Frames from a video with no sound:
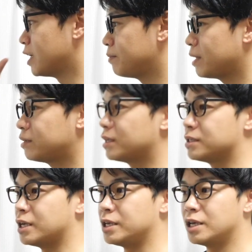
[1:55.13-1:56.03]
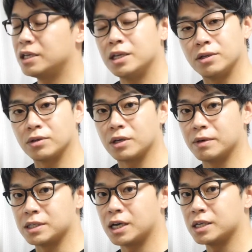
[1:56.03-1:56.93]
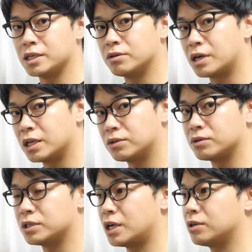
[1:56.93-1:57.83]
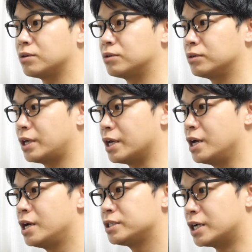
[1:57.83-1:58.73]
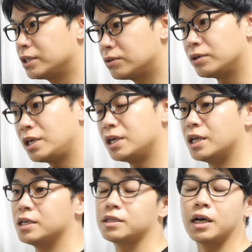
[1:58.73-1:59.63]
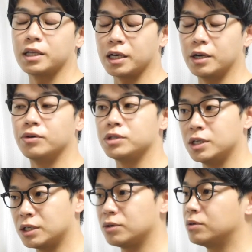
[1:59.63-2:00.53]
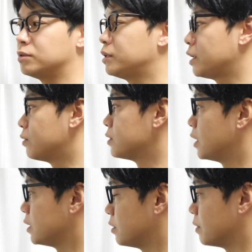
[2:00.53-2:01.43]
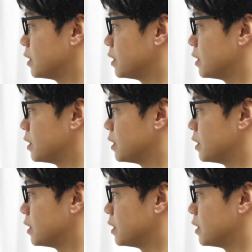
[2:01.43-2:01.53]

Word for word: るべくですね家にいる時は紫外線をカットしたいということでちゃんといいレースカーテンが欲しいなということでこちらにしまし